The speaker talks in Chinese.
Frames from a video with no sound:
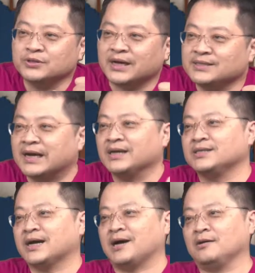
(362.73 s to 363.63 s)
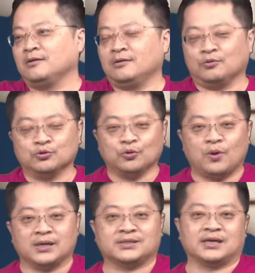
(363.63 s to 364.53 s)
参加一下。我说
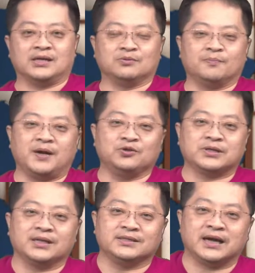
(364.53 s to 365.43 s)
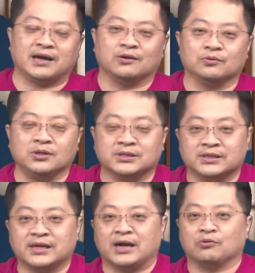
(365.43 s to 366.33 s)
哇塞，怎么帮你去参加？你人
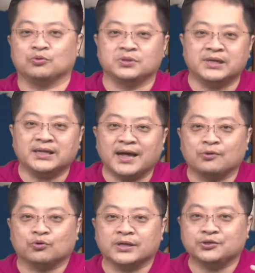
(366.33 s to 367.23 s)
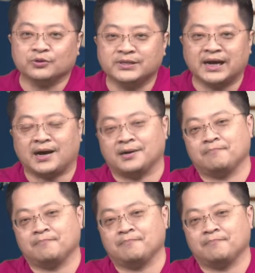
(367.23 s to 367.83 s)
在哪？我人在泰国在休假。